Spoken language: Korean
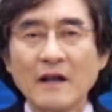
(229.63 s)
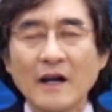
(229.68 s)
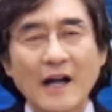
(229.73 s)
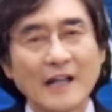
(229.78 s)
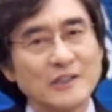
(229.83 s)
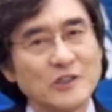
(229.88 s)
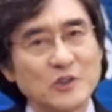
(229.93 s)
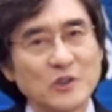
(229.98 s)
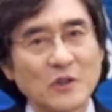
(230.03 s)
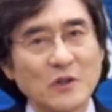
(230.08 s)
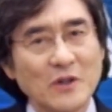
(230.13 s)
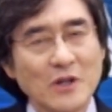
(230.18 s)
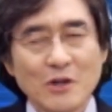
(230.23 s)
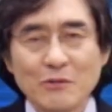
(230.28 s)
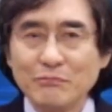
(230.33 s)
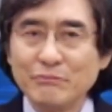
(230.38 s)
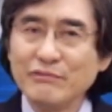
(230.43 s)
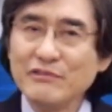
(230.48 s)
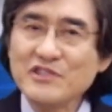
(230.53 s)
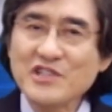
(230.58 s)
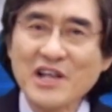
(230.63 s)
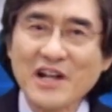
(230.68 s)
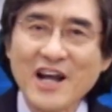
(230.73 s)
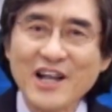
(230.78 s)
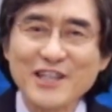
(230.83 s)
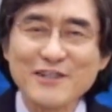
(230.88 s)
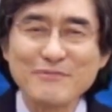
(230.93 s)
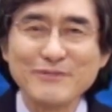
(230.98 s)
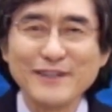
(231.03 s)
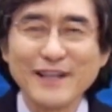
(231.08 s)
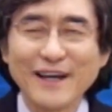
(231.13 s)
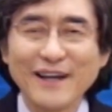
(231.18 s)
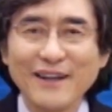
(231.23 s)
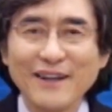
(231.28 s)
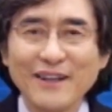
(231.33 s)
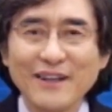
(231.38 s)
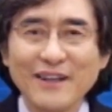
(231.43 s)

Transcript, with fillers: 아니죠. 문제라기보다